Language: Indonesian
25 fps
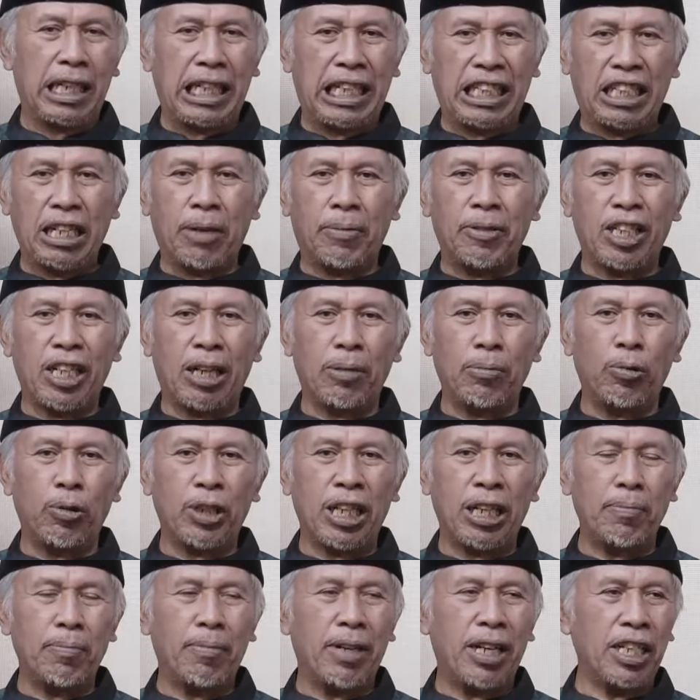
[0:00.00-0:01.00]
Kecamatan
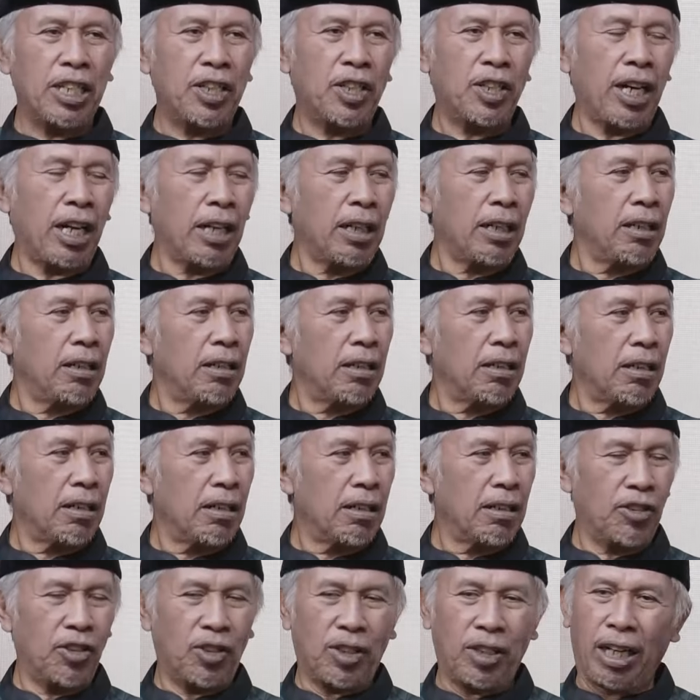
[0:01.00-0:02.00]
Bukit Barisan
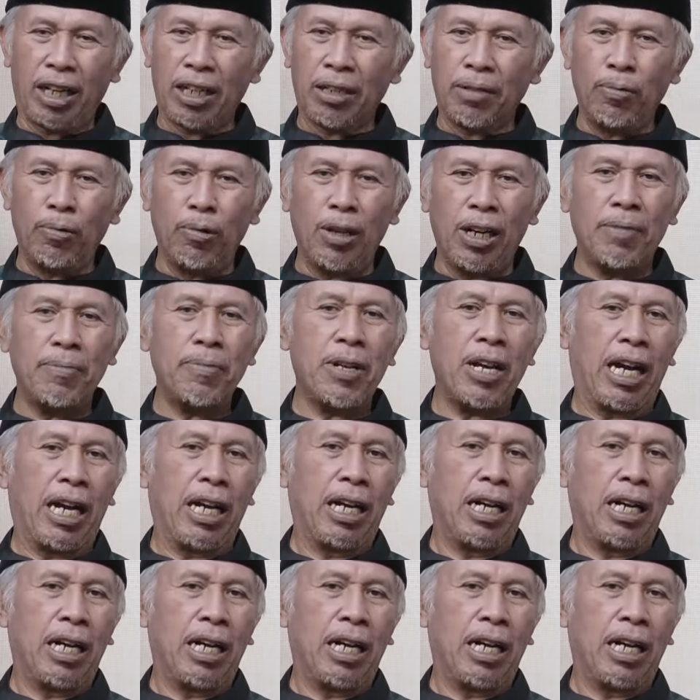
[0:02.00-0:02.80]
Seribu Labia.